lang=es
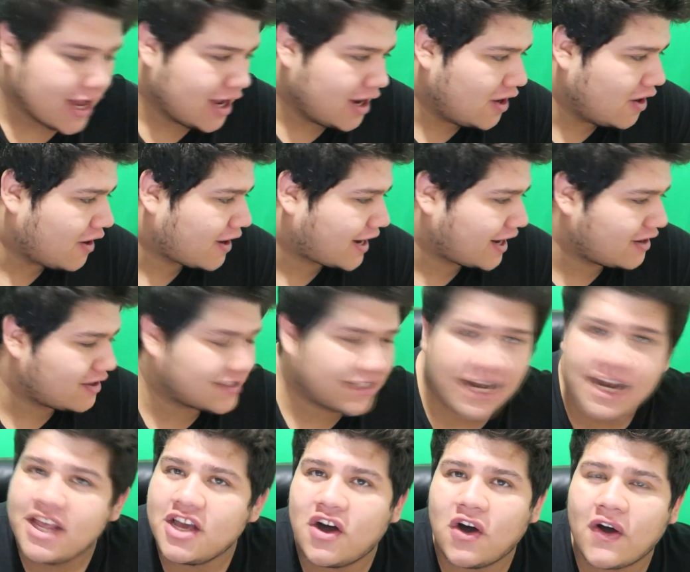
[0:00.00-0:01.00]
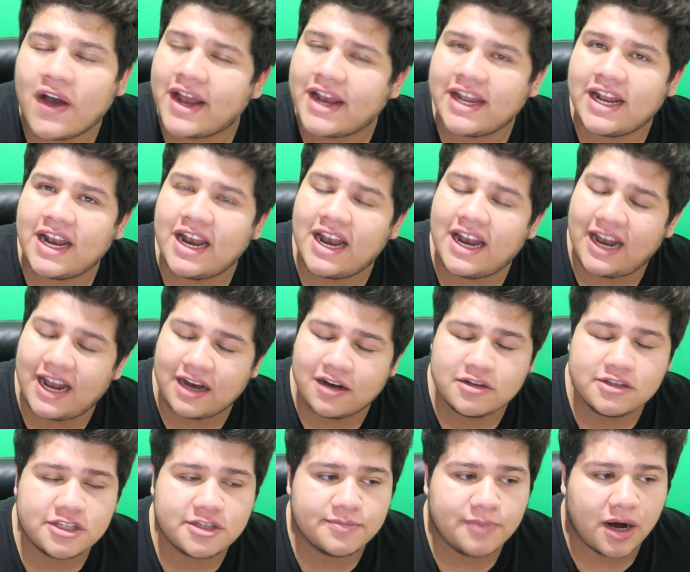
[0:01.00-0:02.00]
lo que nos salió en el
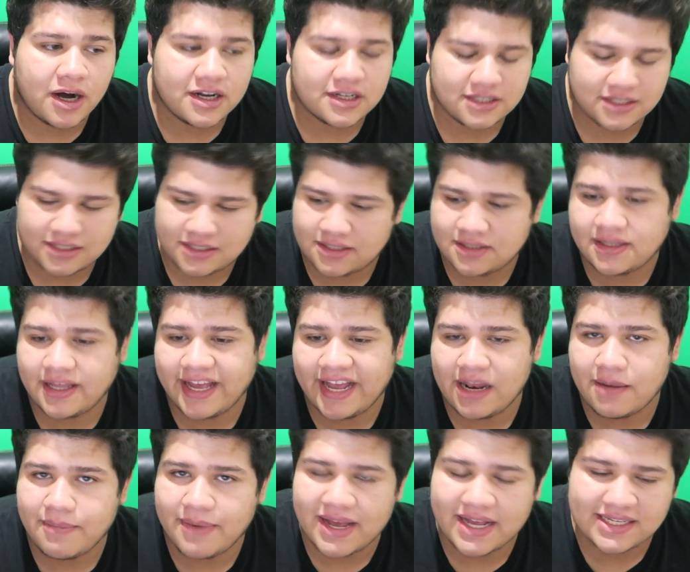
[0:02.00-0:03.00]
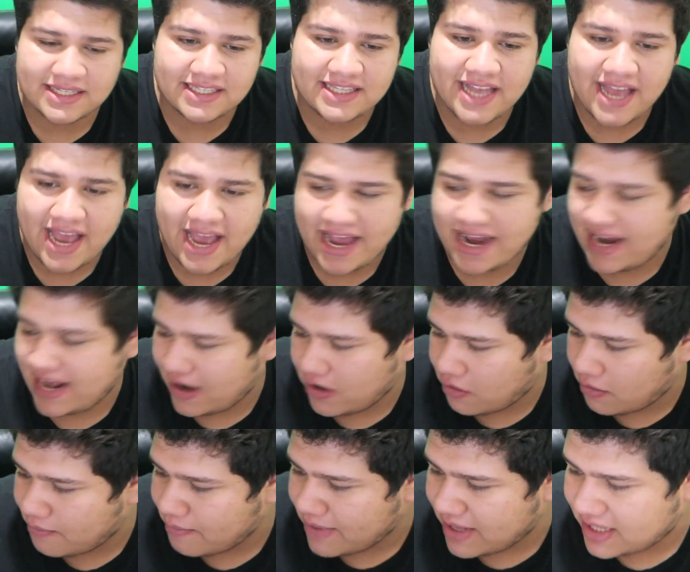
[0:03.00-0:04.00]
Launchbox del mes de
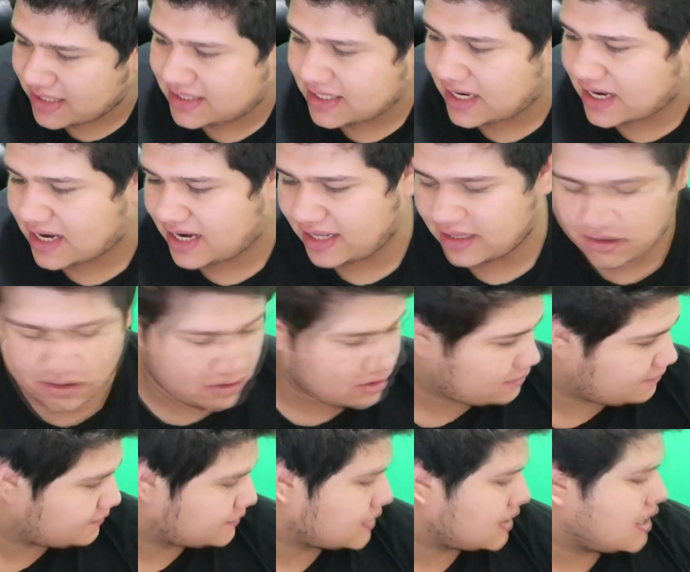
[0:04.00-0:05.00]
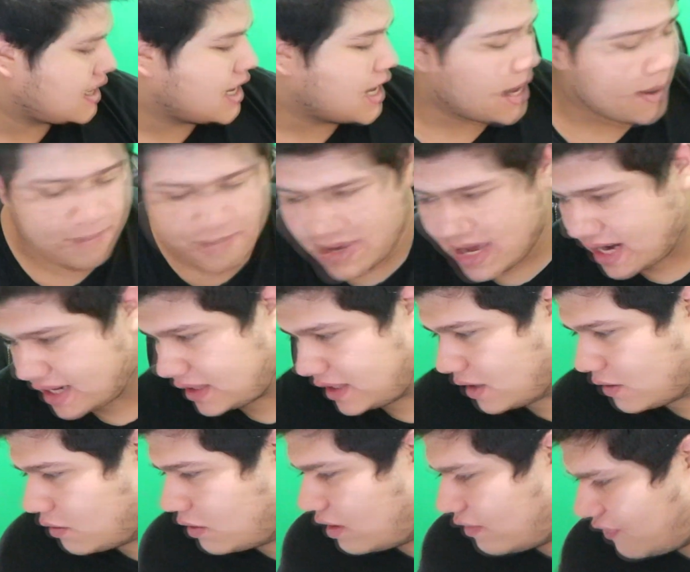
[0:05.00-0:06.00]
enero, mes retro. Mi
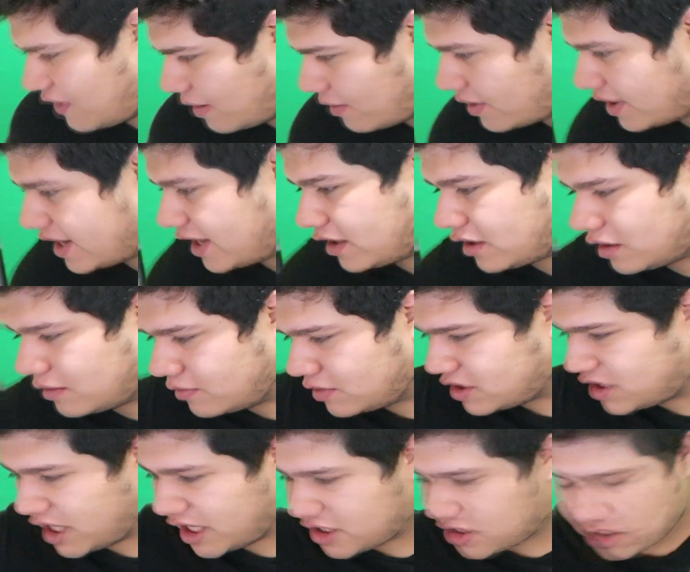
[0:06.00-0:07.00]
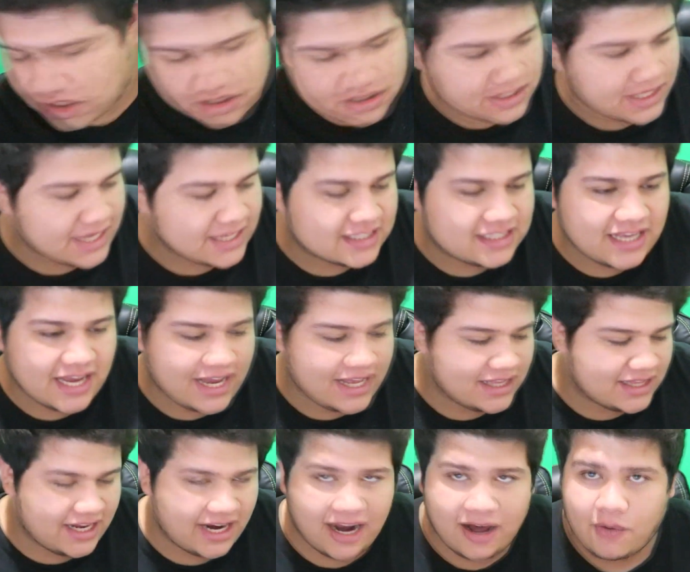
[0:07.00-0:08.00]
artículo favorito, muchachos, está
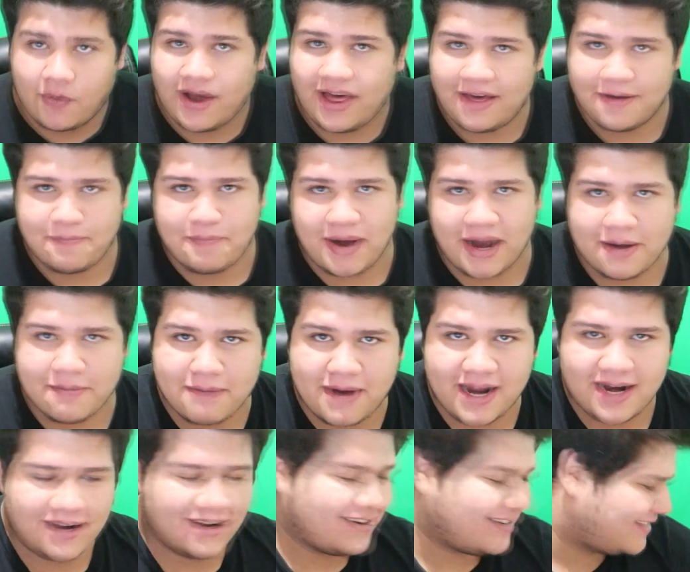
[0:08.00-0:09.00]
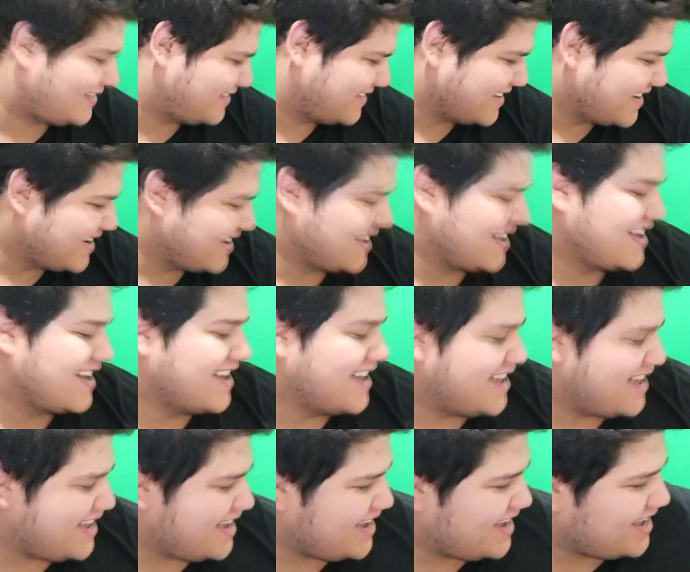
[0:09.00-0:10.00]
entre la wea de Pac-Man
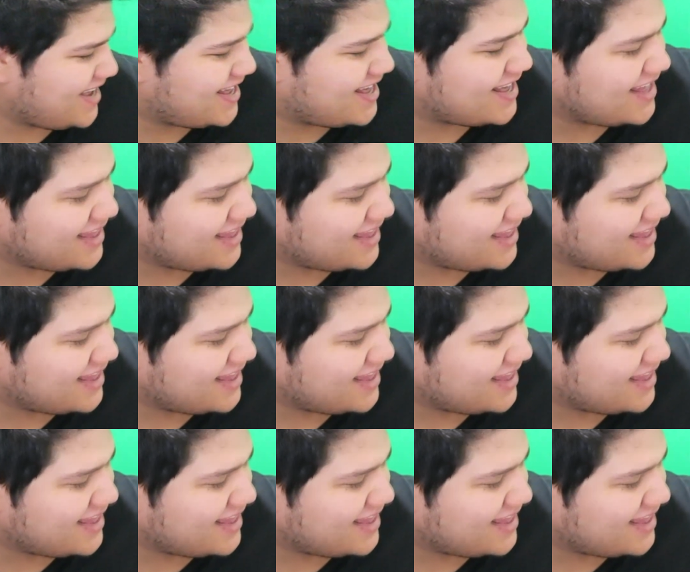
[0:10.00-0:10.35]
y